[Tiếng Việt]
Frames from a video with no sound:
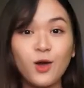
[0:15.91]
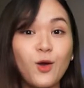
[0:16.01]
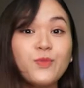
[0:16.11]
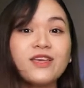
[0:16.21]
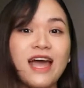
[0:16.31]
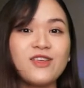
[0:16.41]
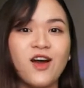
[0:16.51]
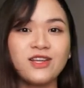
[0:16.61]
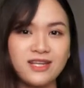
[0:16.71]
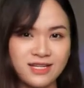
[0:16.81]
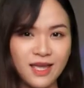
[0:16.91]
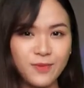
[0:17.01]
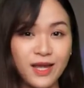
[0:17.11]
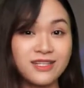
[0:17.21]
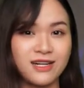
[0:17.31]
cũng như theo dõi trực tiếp
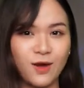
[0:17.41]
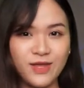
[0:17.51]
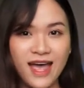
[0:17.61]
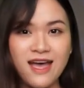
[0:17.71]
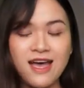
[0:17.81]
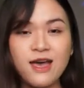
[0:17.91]
các trận đấu nhé.